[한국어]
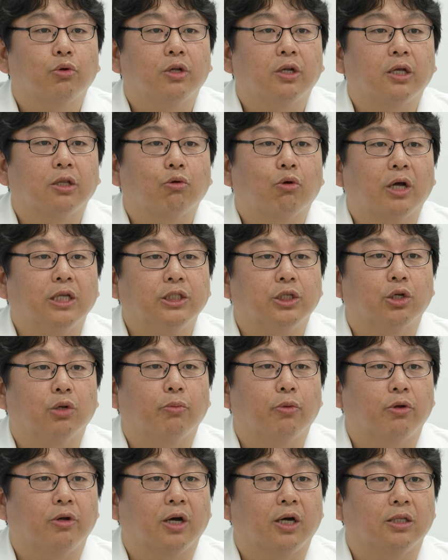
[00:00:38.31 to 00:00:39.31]
인한 관절염
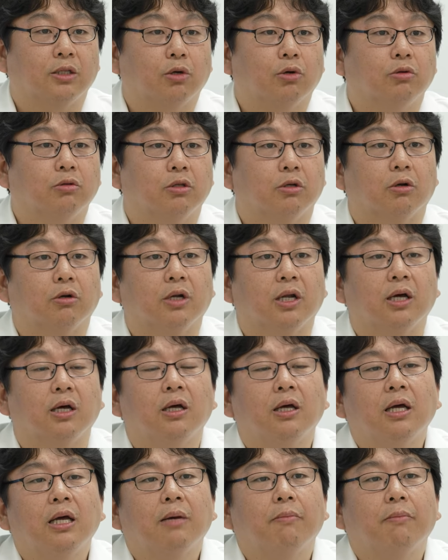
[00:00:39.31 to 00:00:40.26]
변화가 더욱 늘어나